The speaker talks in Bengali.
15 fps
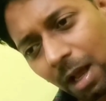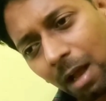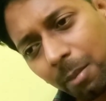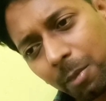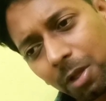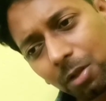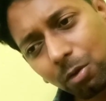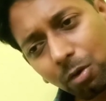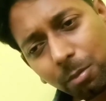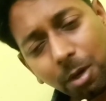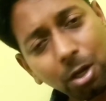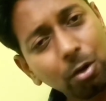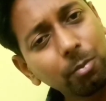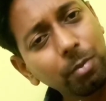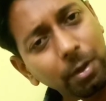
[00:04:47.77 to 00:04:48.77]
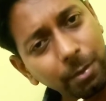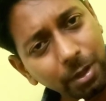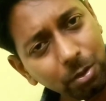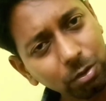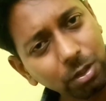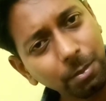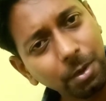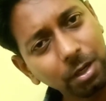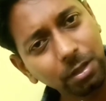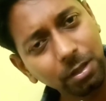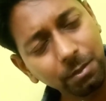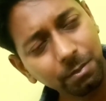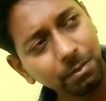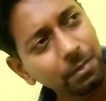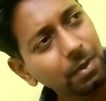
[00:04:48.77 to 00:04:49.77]
না আমি তোর ভালো প্রেমিক হতে
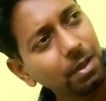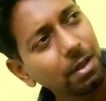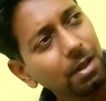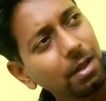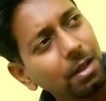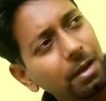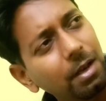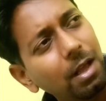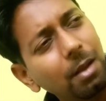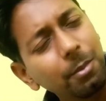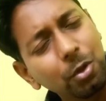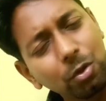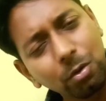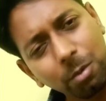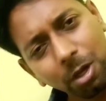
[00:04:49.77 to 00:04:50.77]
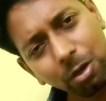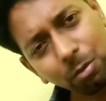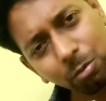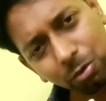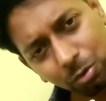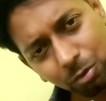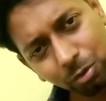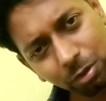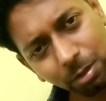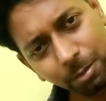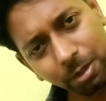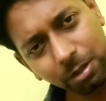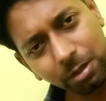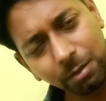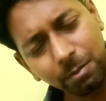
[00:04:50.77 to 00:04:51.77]
পারতাম না আমি তোর ভালো বন্ধু হতে
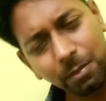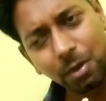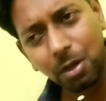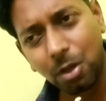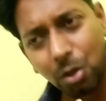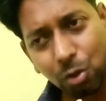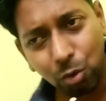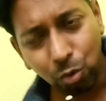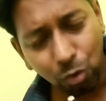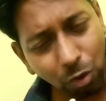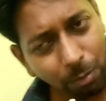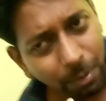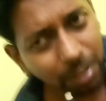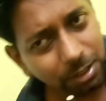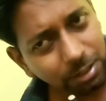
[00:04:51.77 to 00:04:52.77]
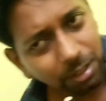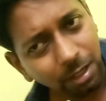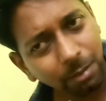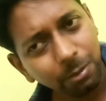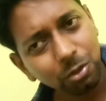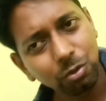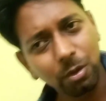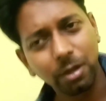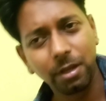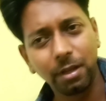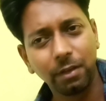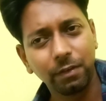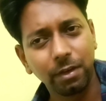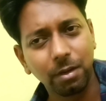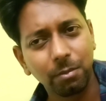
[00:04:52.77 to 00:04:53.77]
পারতাম দুটোর মাঝখানে আমি ঝুলে
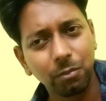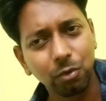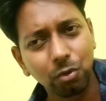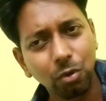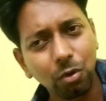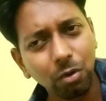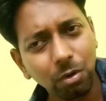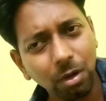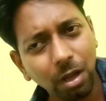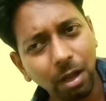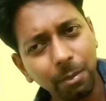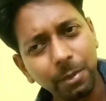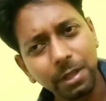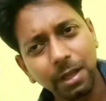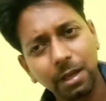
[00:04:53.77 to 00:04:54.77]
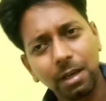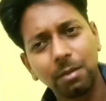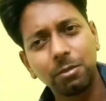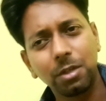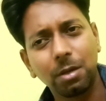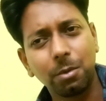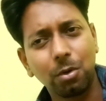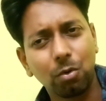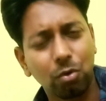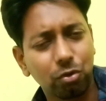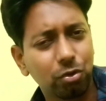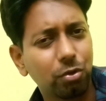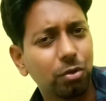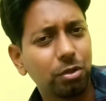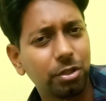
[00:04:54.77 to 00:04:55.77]
গিয়েছিলাম তো আমি দেখলাম যে আমার
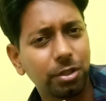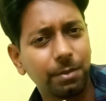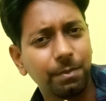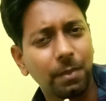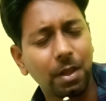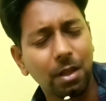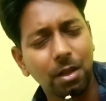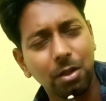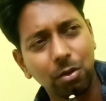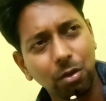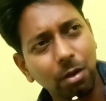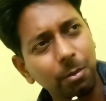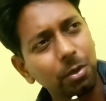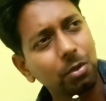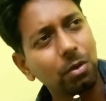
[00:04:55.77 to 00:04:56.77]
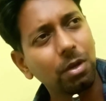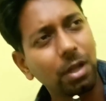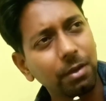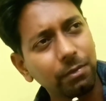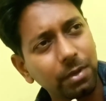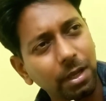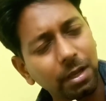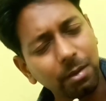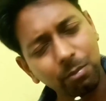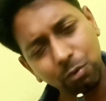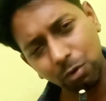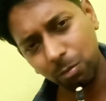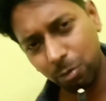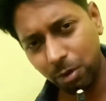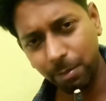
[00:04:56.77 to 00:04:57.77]
কষ্ট হচ্ছে তো আমি তোর লাইফ থেকে
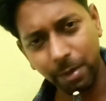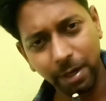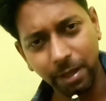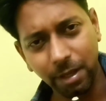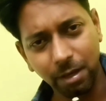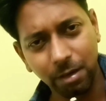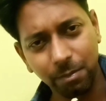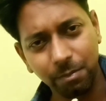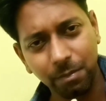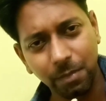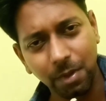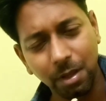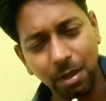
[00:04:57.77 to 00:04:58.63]
পুরোপুরি বেরিয়ে গেলাম